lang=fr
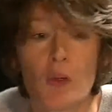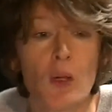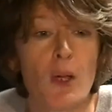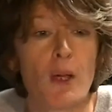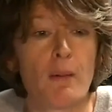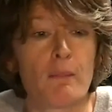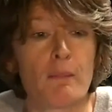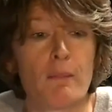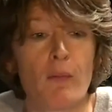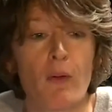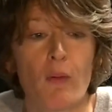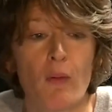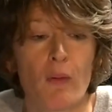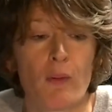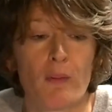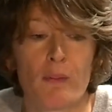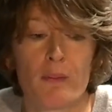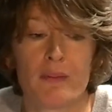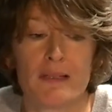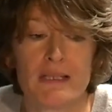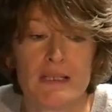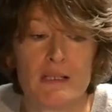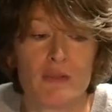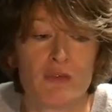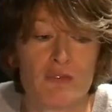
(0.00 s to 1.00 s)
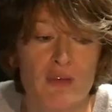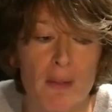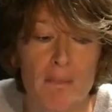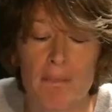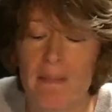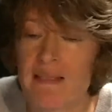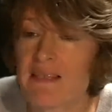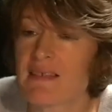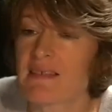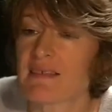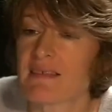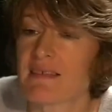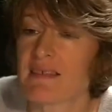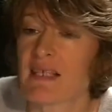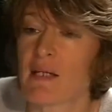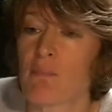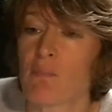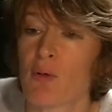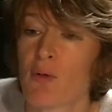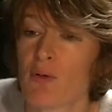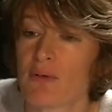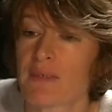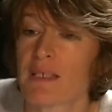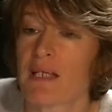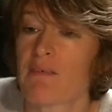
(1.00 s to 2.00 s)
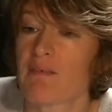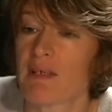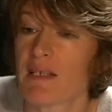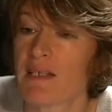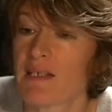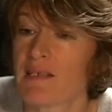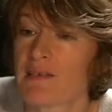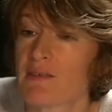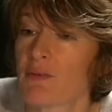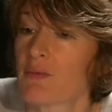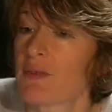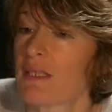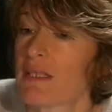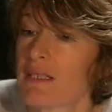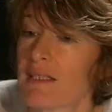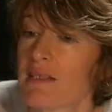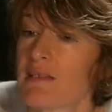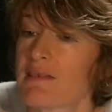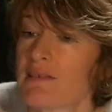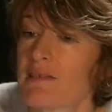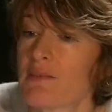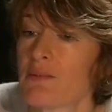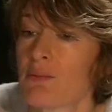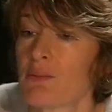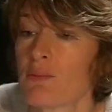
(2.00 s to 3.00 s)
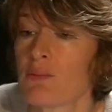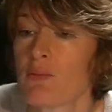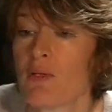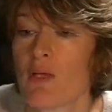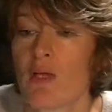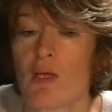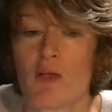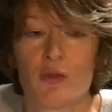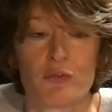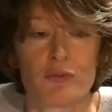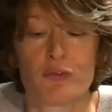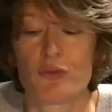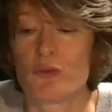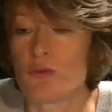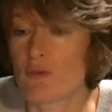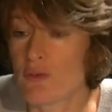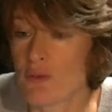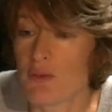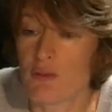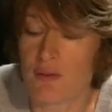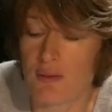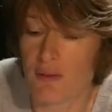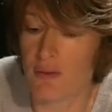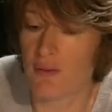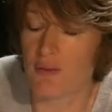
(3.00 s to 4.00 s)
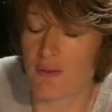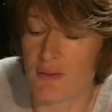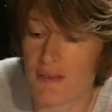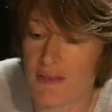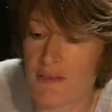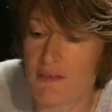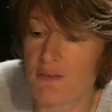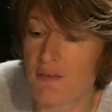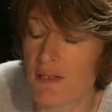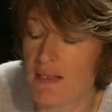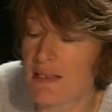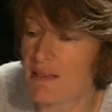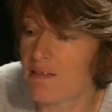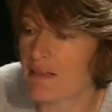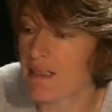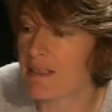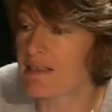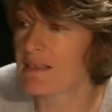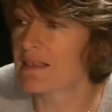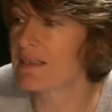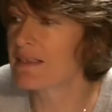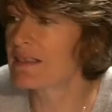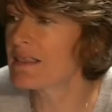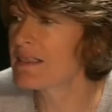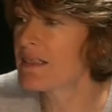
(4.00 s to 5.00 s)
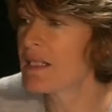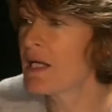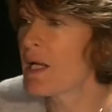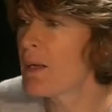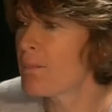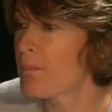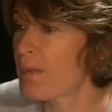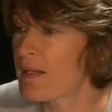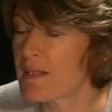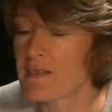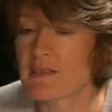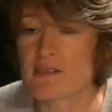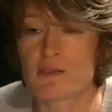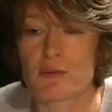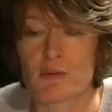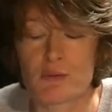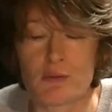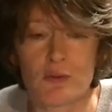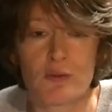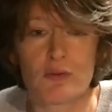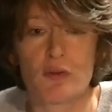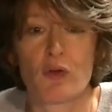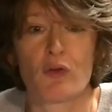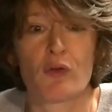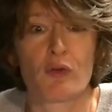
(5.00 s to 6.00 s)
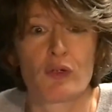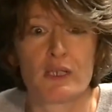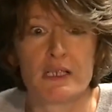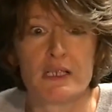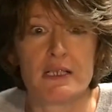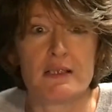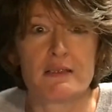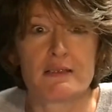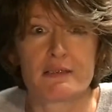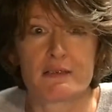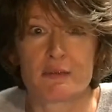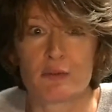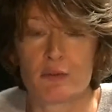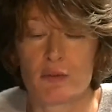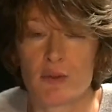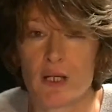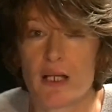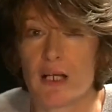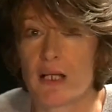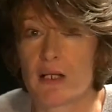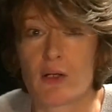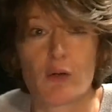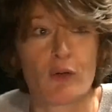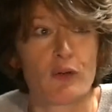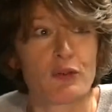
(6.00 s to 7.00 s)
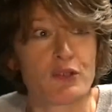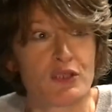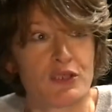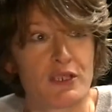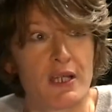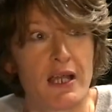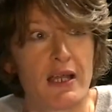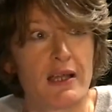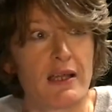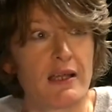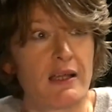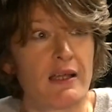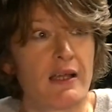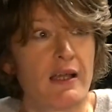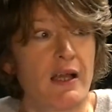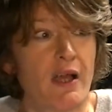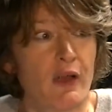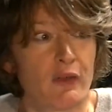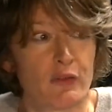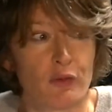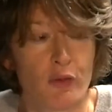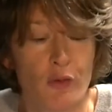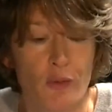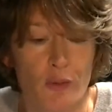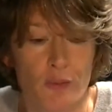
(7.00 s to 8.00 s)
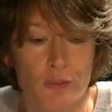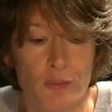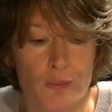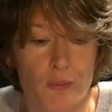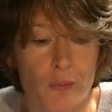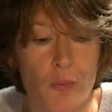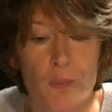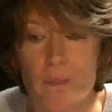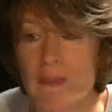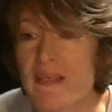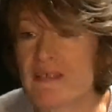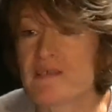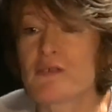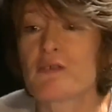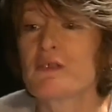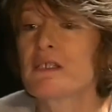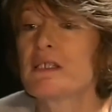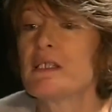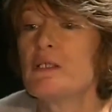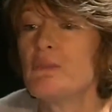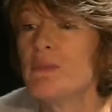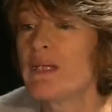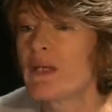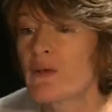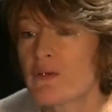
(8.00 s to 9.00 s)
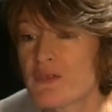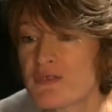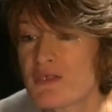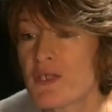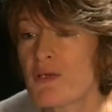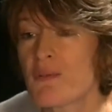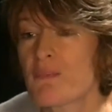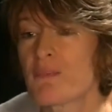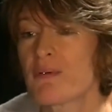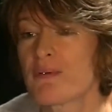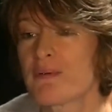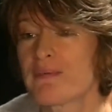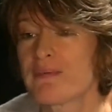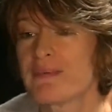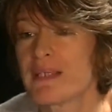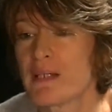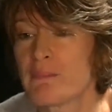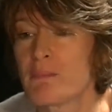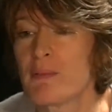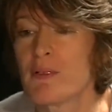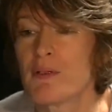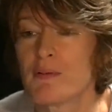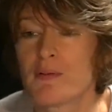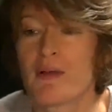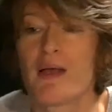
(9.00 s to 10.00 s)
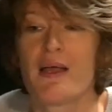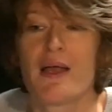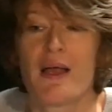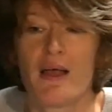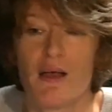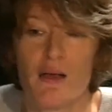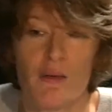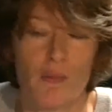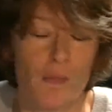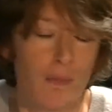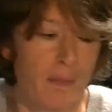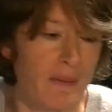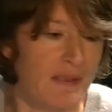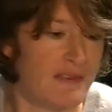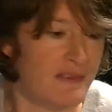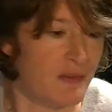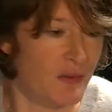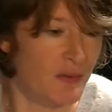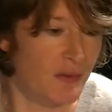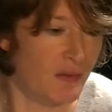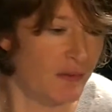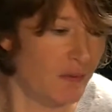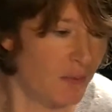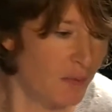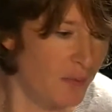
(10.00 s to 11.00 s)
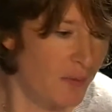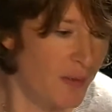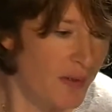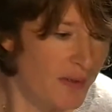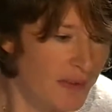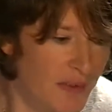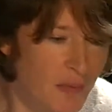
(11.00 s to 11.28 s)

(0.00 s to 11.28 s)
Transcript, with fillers: que euh, il ne va pas nécessairement travailler sur des questions euh, issues de la diversité parce qu'il euh, se raccroche aux personnes qui lui ressemblent. D'abord, aux personnes